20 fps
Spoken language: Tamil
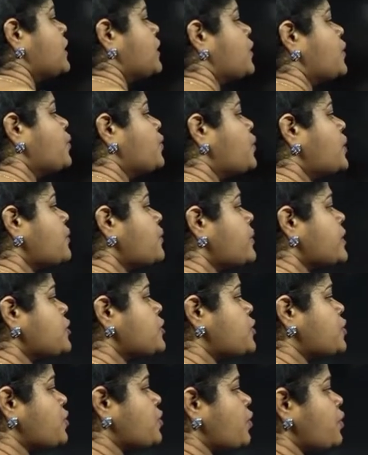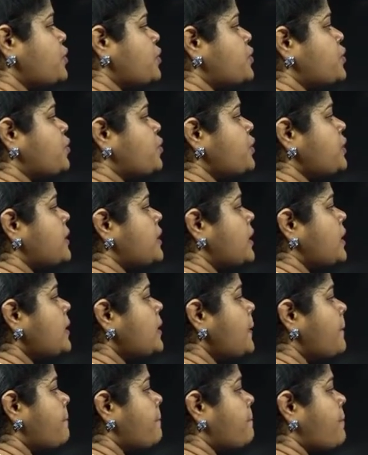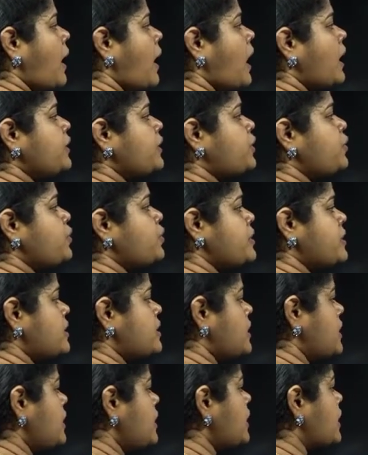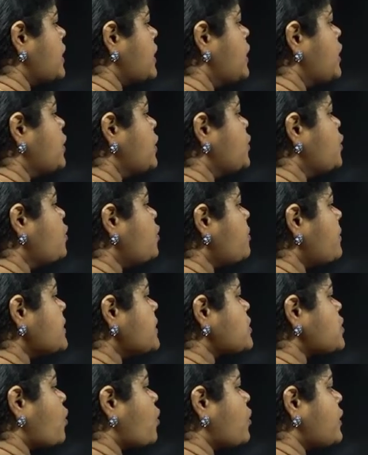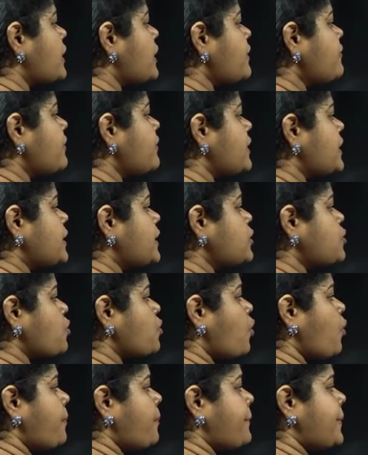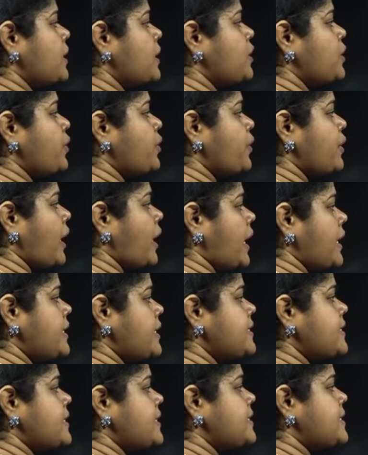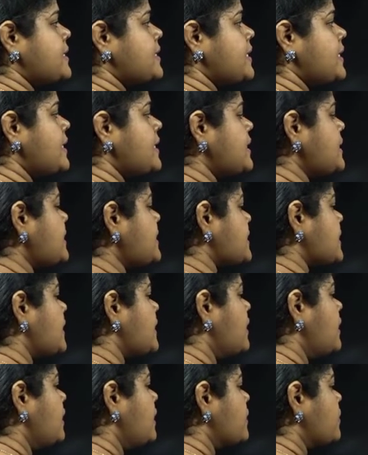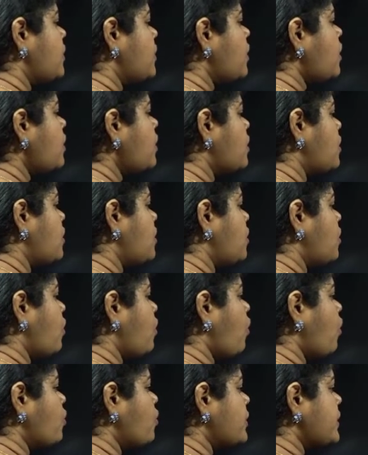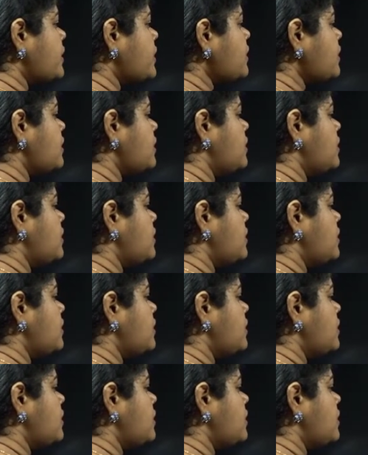The universe shows you the path யூ சீக் யூ மஸ்ட் ஒன்லி willing டு ஓப்பன் your ஐஸ் அண்ட் see இட் த ஓரல்